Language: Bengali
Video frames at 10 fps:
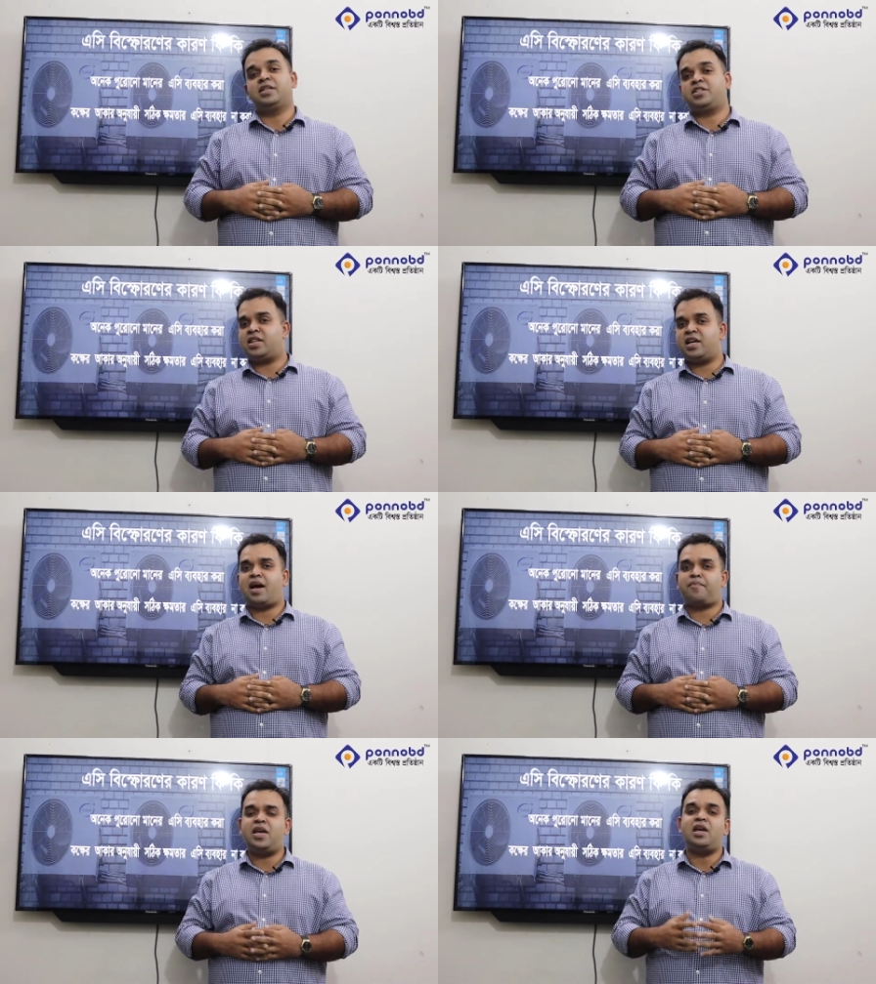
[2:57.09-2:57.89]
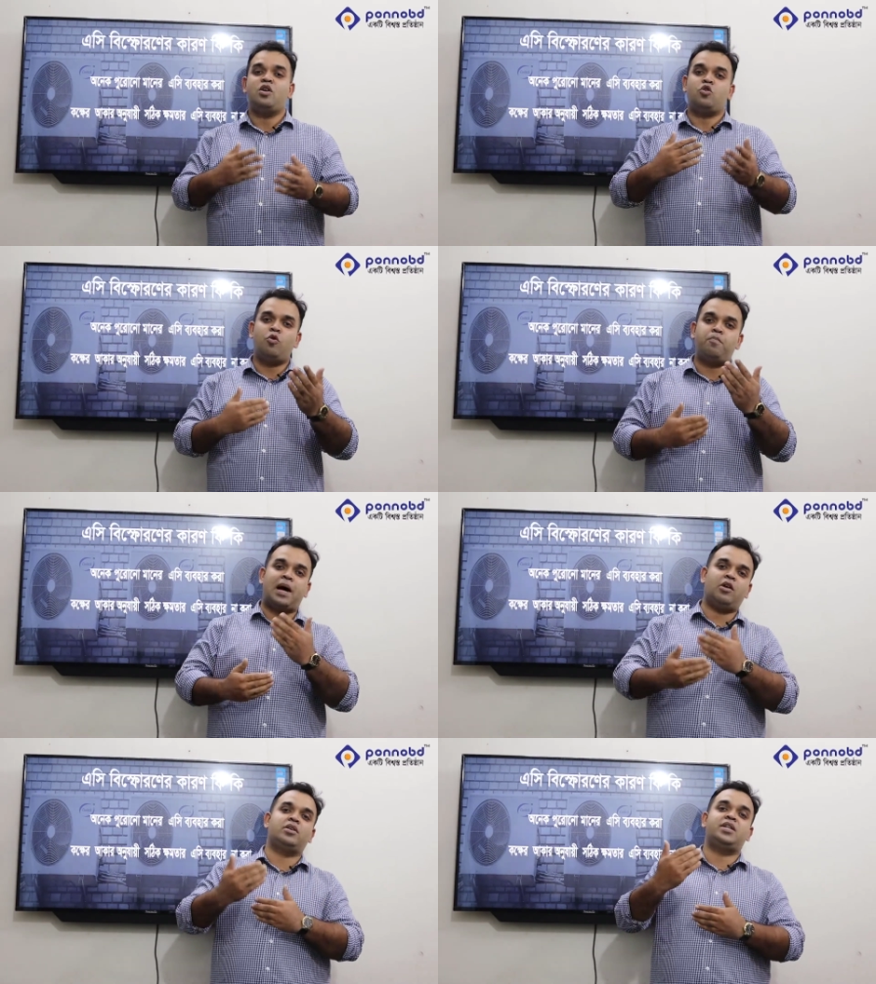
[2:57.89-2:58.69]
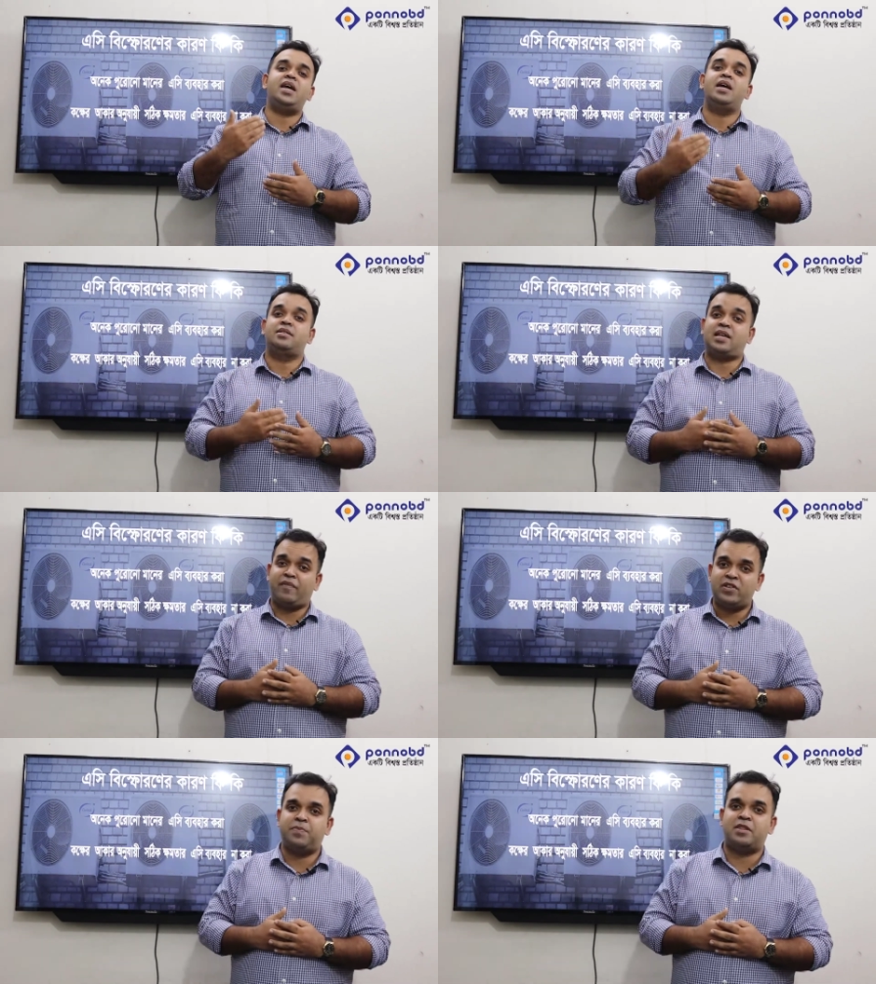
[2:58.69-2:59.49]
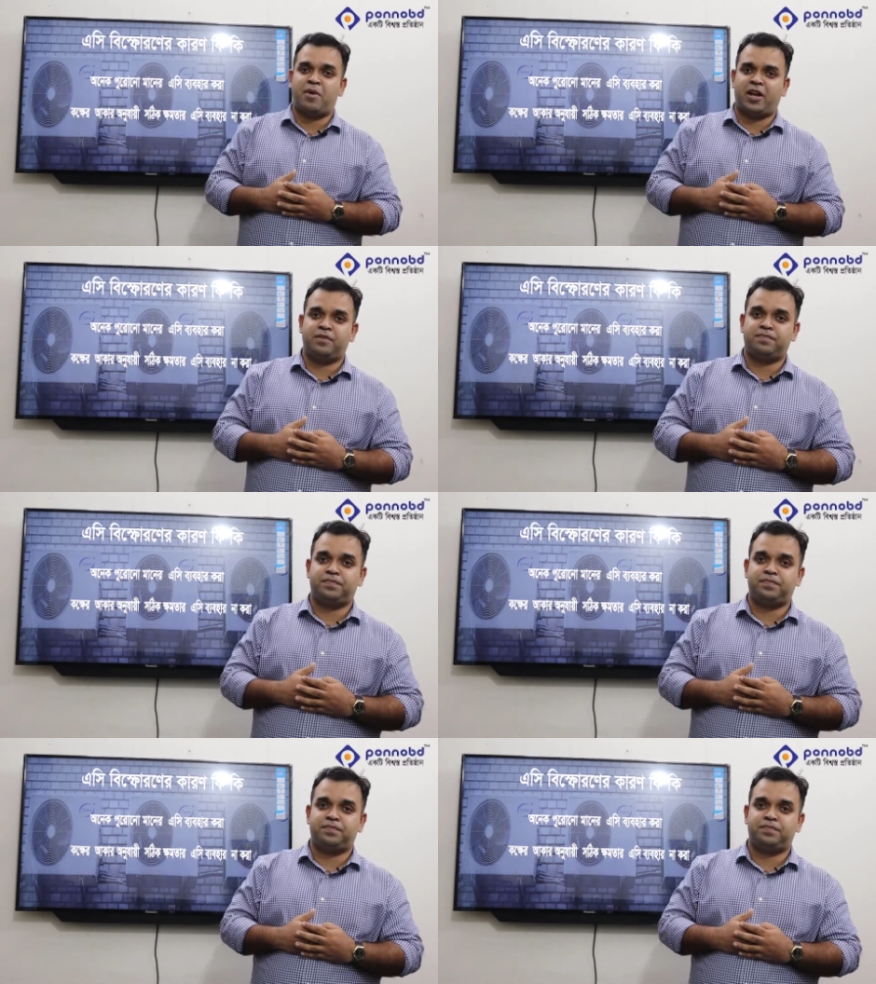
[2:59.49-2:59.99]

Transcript: যেটা থেকে আপনি খুব ভালো একটি সার্ভিস পেতে পারেন